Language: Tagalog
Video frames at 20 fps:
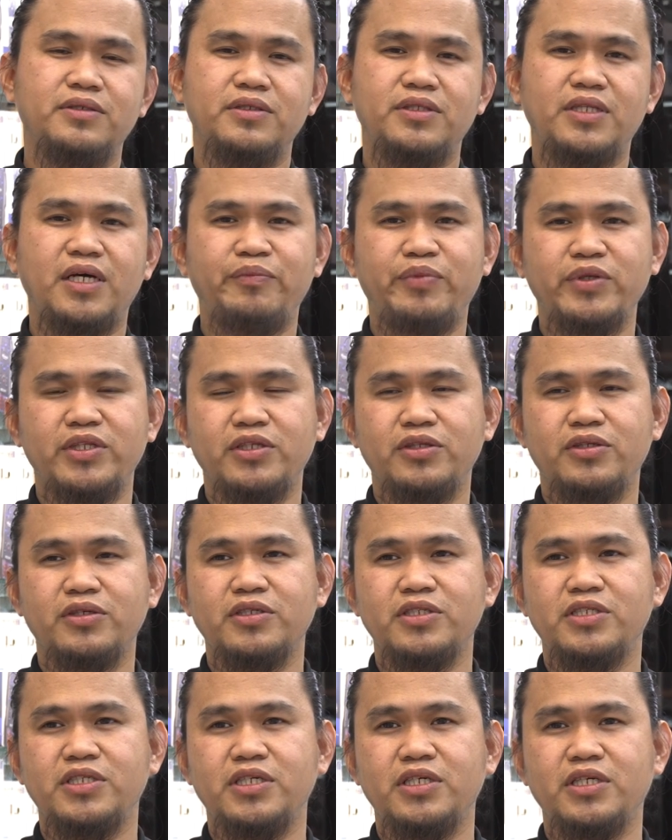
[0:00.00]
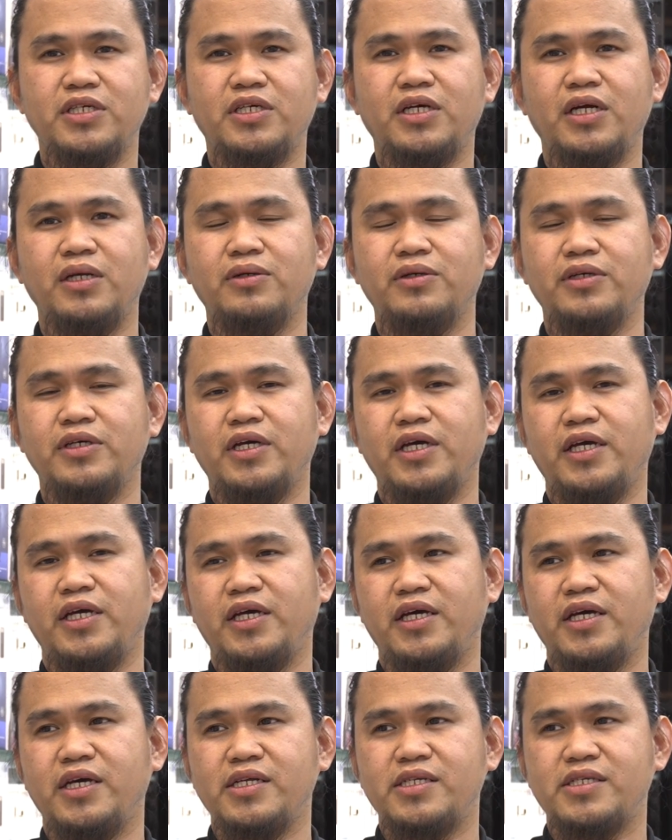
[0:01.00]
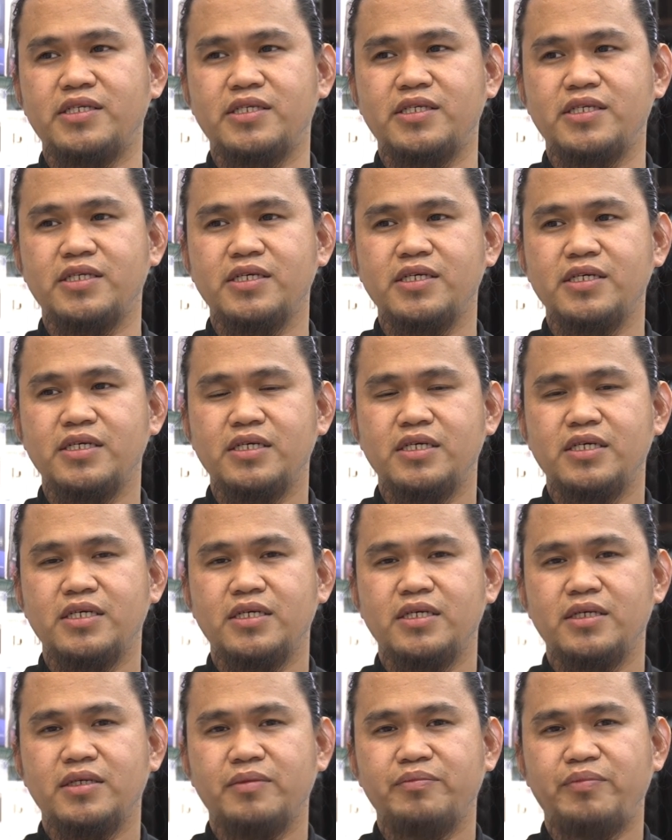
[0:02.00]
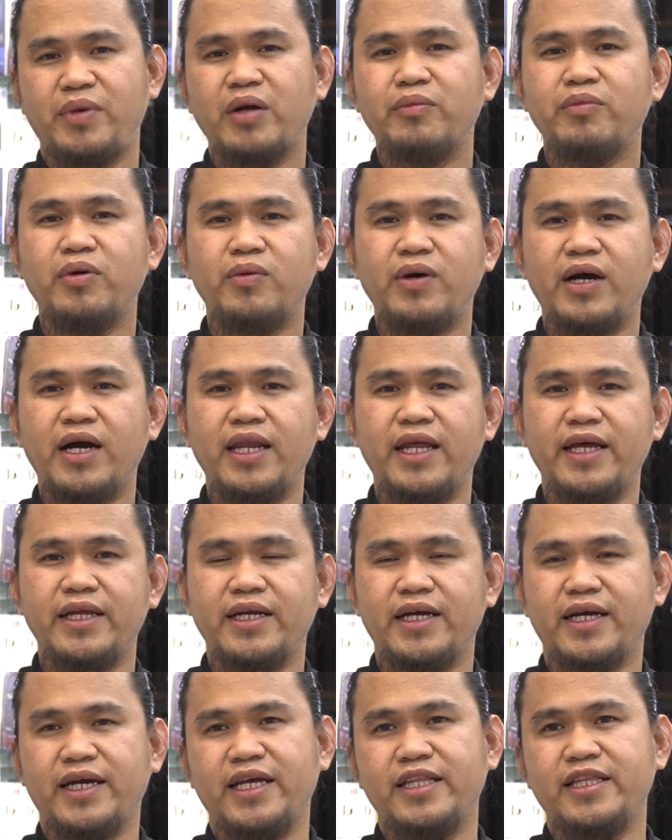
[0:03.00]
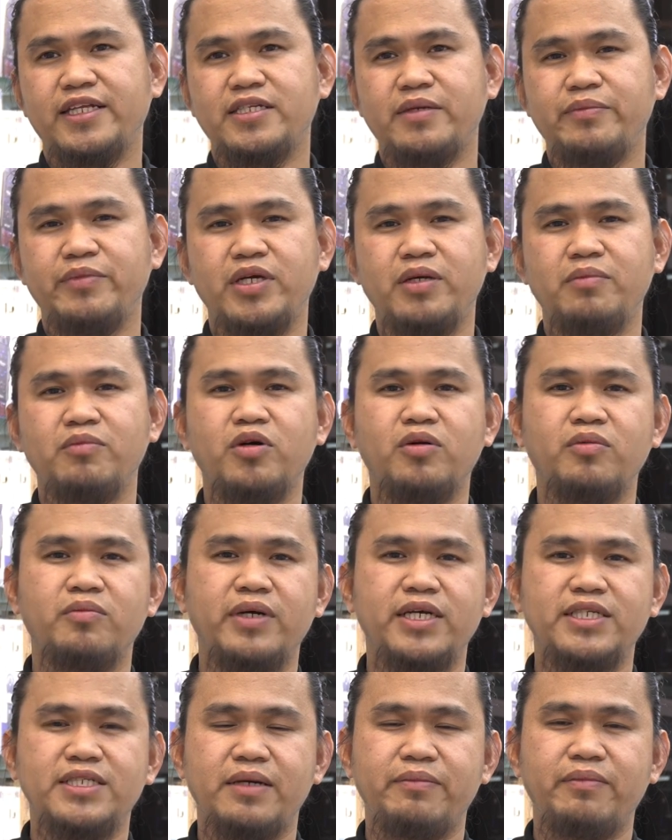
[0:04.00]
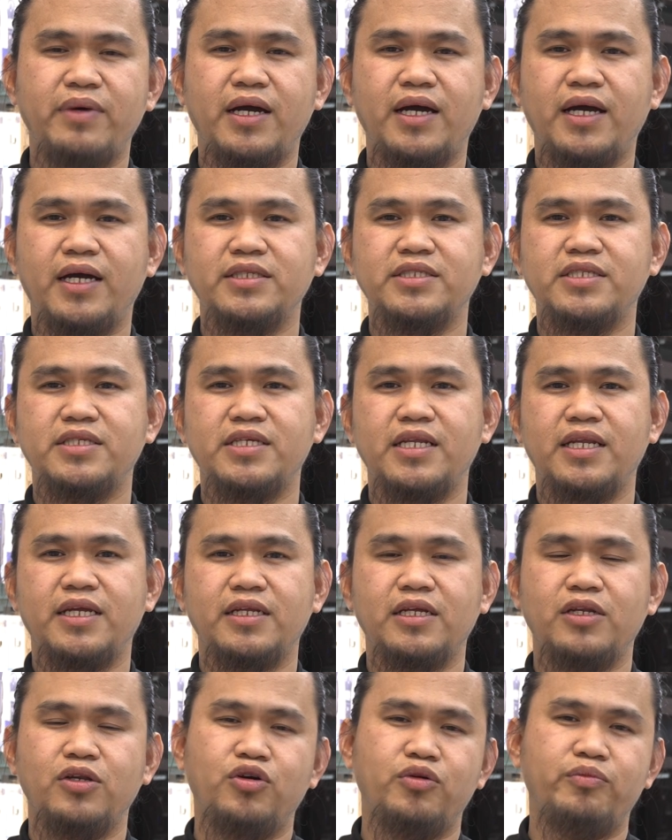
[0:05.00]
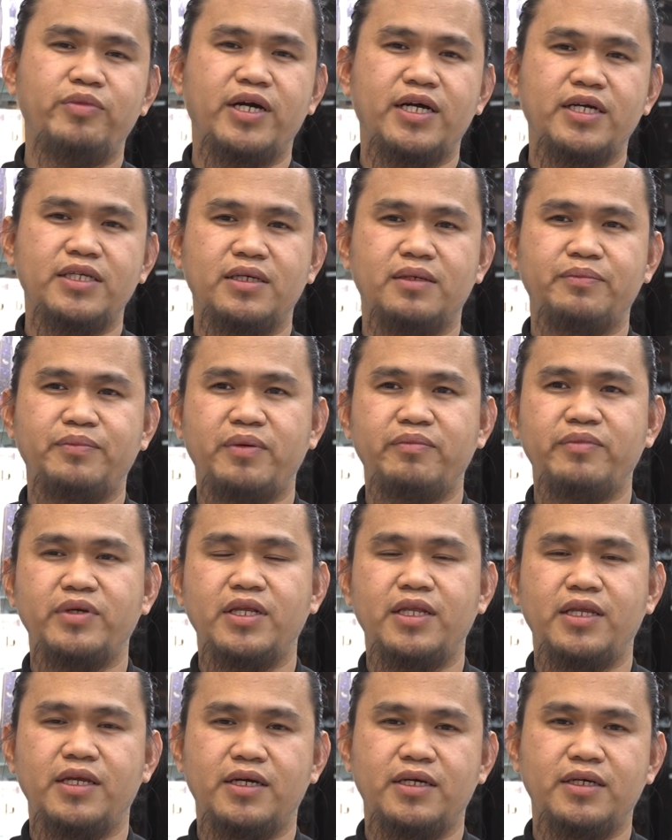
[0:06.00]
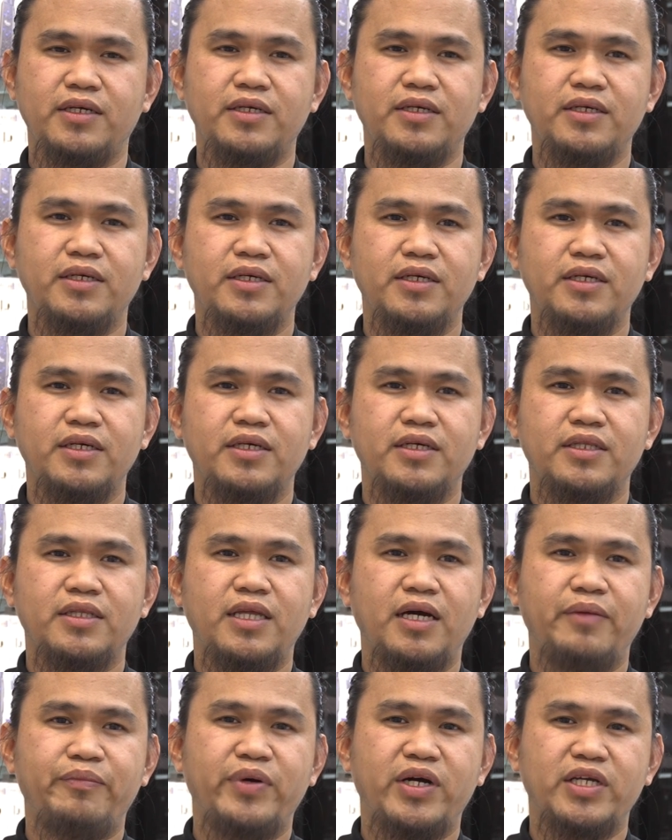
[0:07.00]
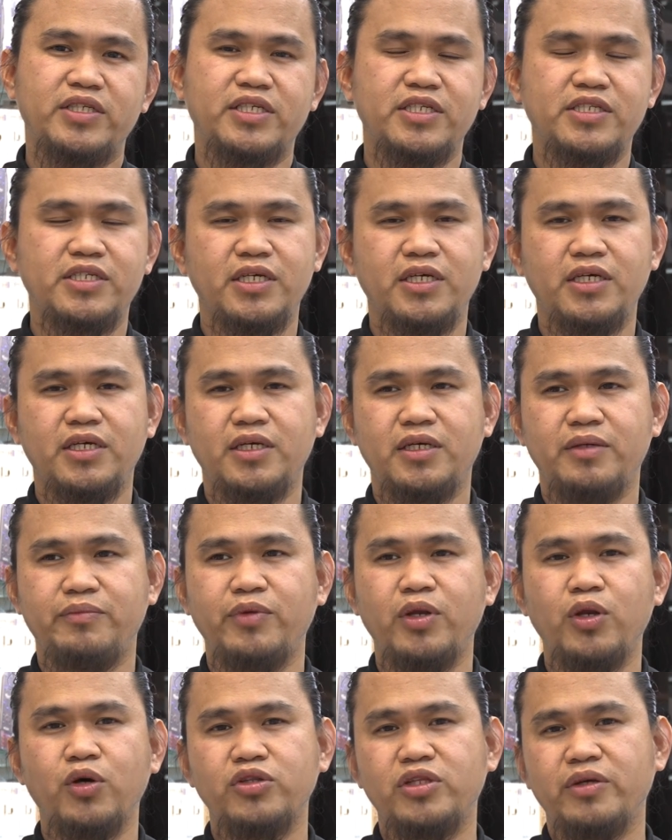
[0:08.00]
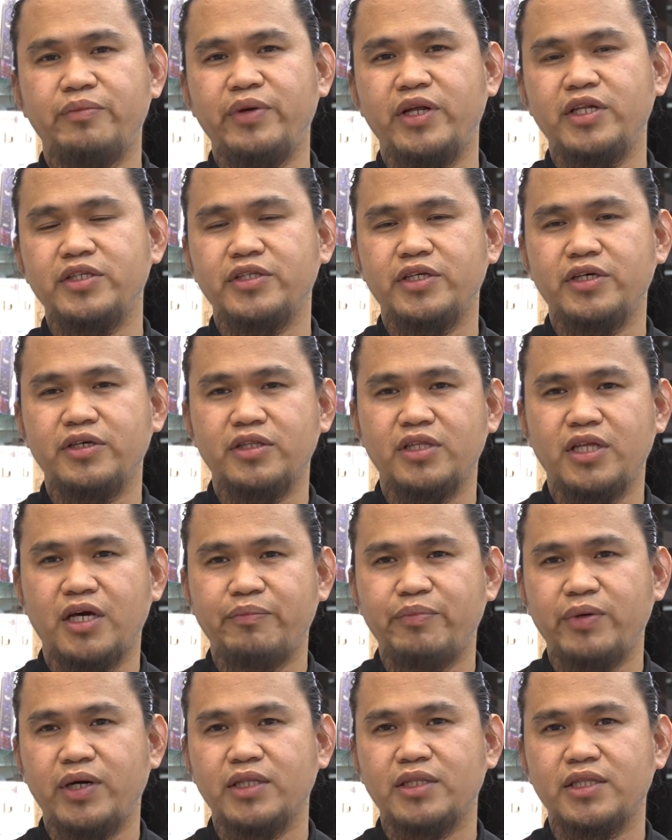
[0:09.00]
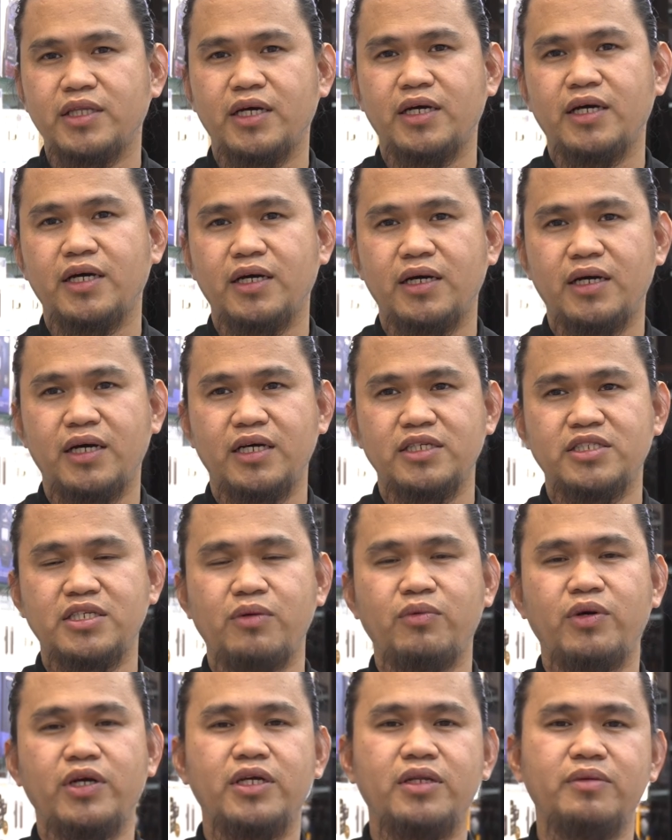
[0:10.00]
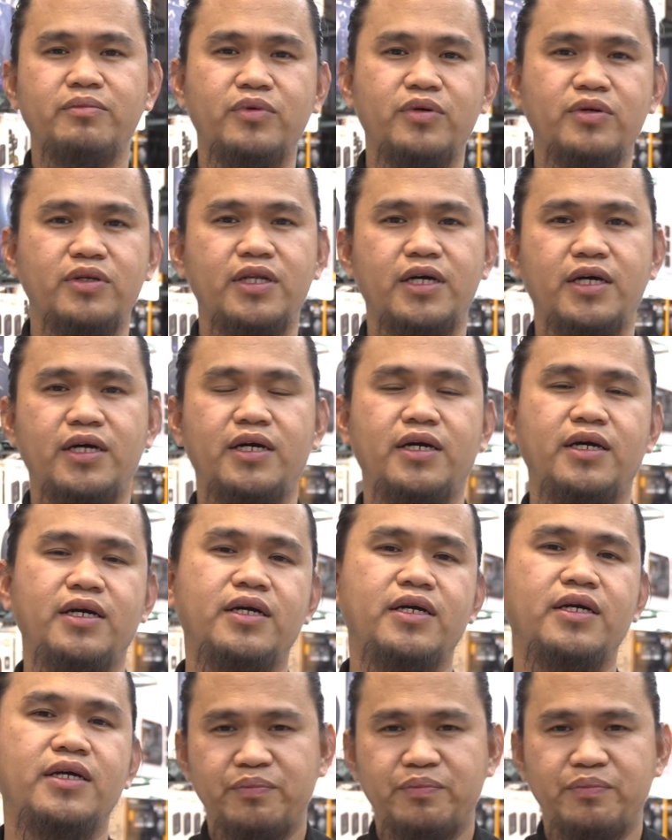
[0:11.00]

dapat itong si Kaloy is pagbawala niya kahit nasabihin mong may samaan sila ng loob ng kanyang pamilya dapat. Kasi below the belt na yun, dapat uh, sawayin mo na